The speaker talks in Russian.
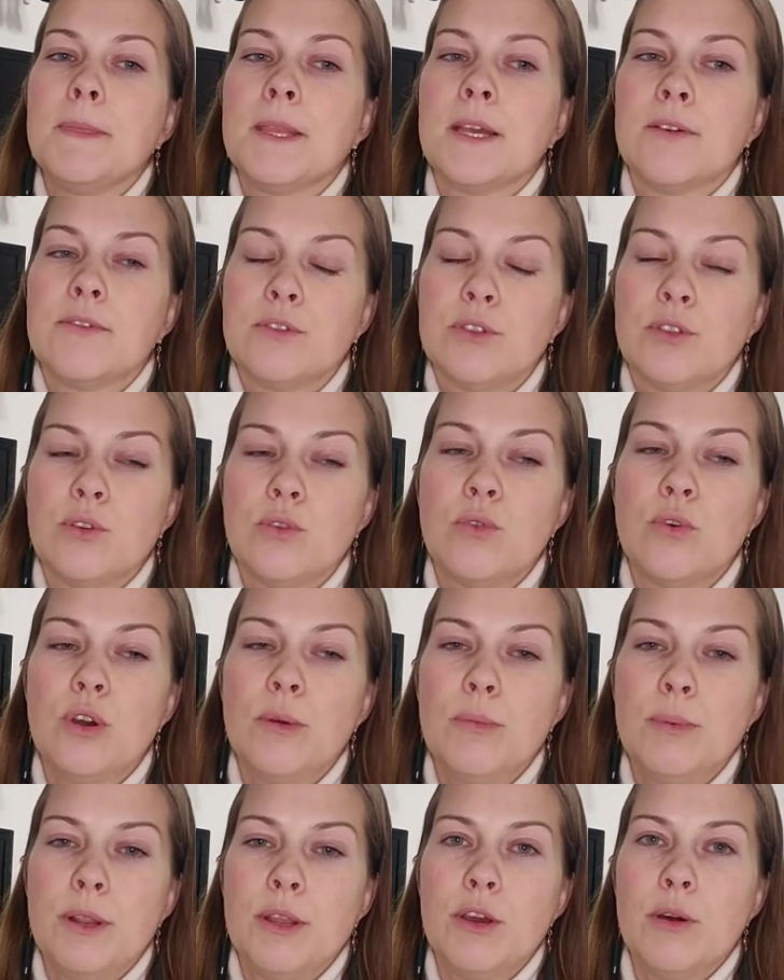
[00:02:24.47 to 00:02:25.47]
а в другой
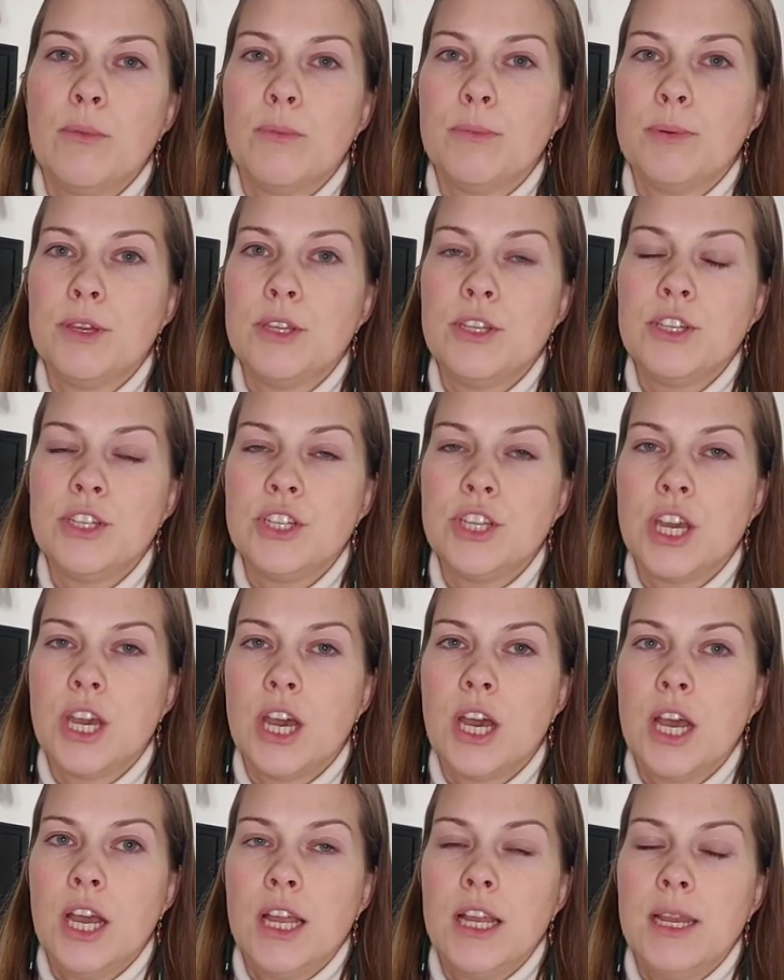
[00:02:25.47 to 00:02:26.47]
прием
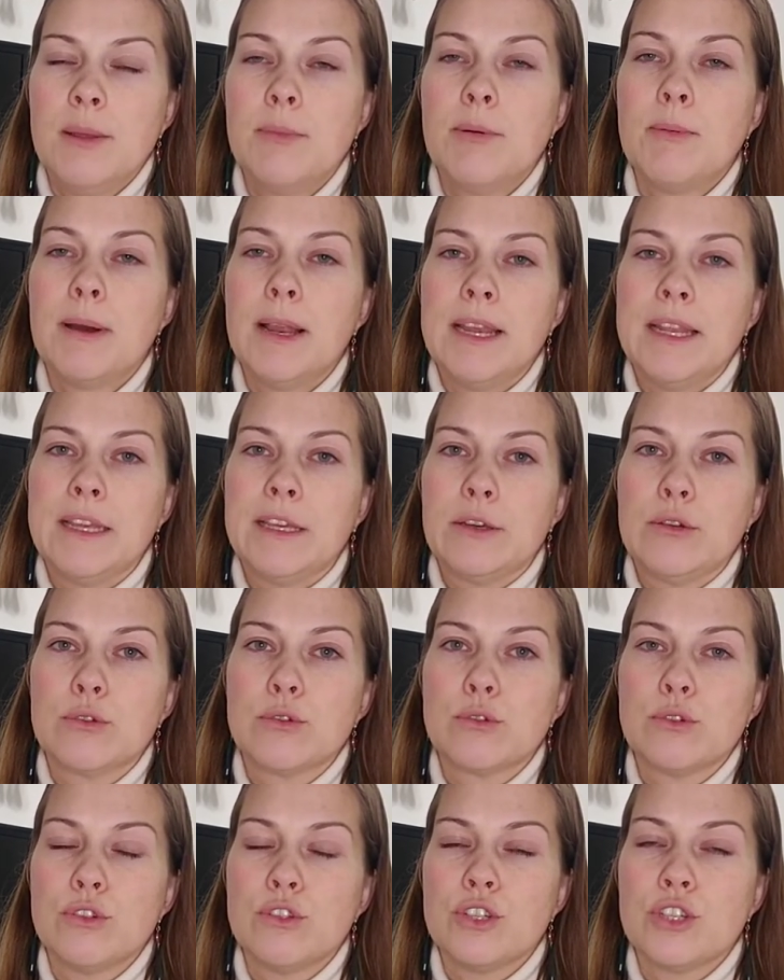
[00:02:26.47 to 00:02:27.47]
пищи либо маленький
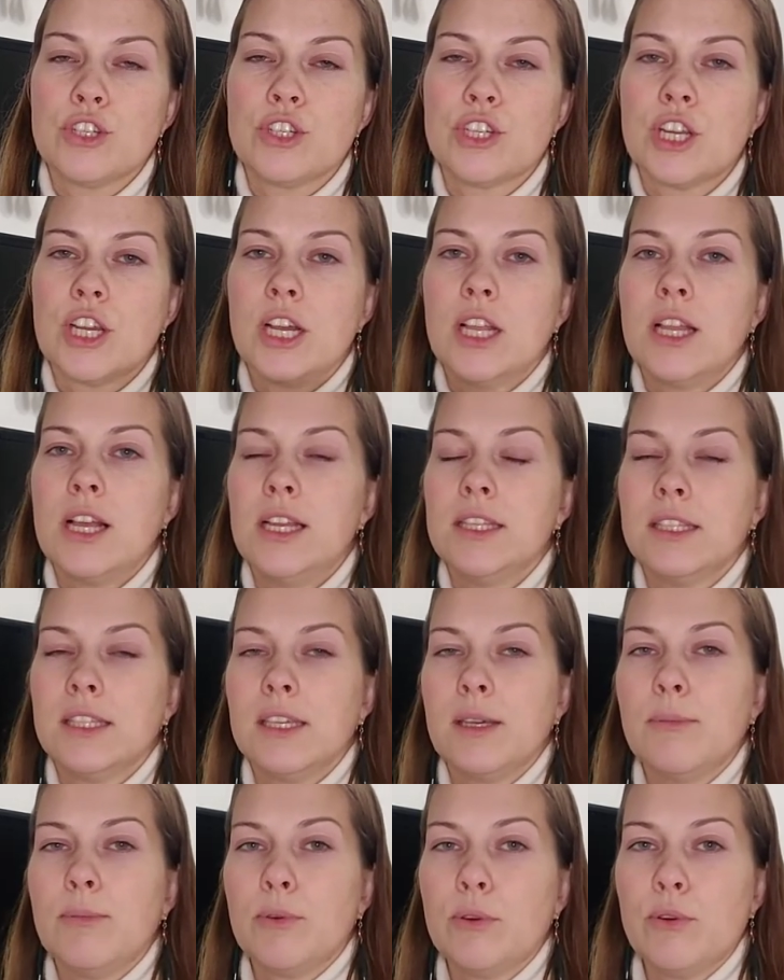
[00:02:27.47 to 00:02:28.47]
кусочек
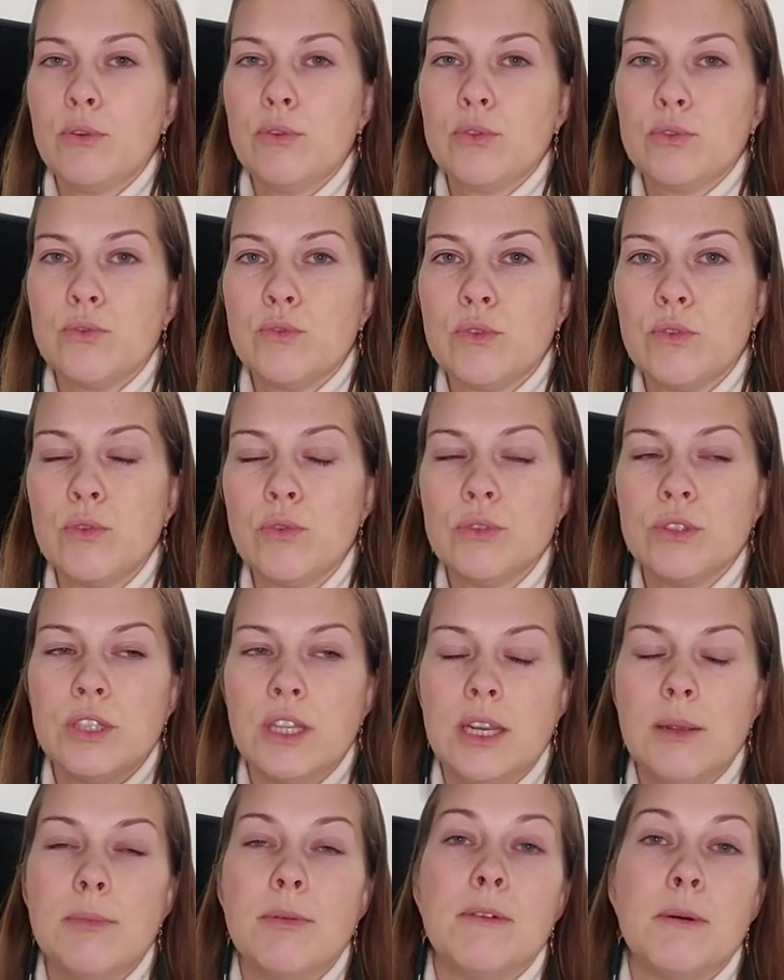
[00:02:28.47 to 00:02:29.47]
шоколадки плюс фрукты,
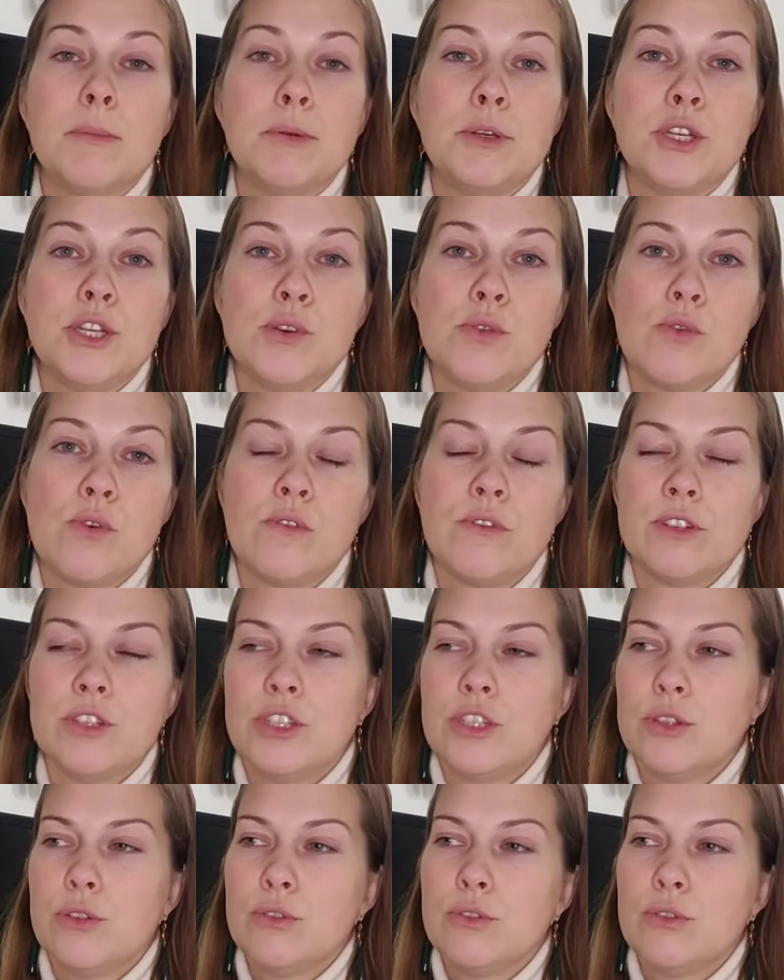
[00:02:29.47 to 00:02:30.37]
либо вообще овощи.